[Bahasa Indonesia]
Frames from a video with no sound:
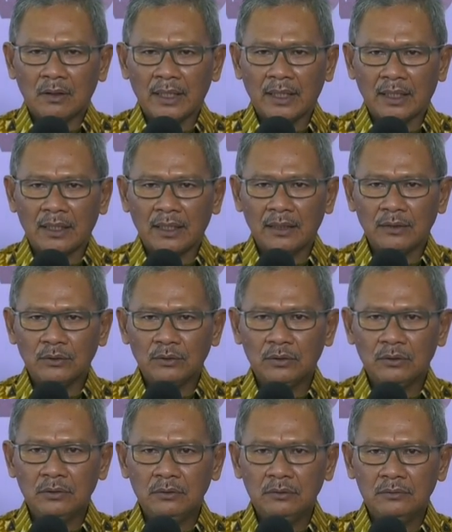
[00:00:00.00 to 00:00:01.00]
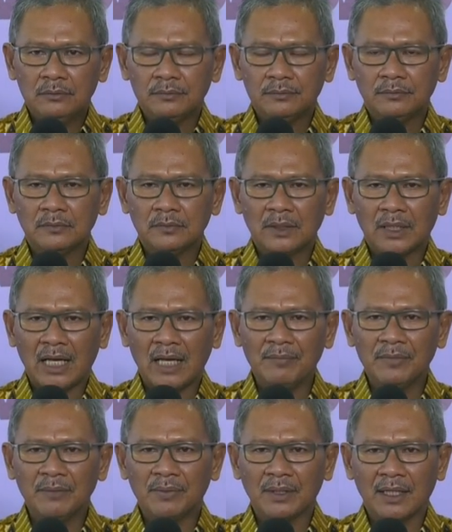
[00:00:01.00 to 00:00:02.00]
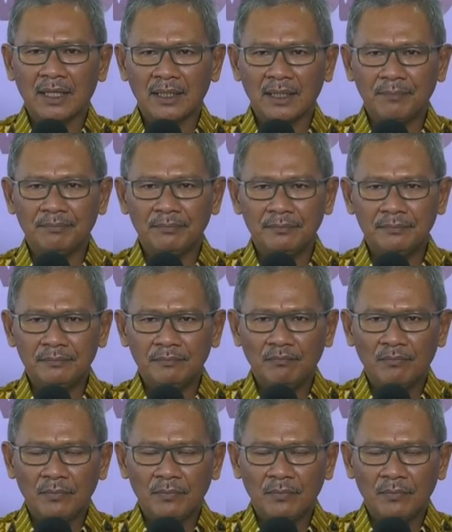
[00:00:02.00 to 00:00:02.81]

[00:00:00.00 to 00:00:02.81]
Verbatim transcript: Oleh karena itu, kami berharap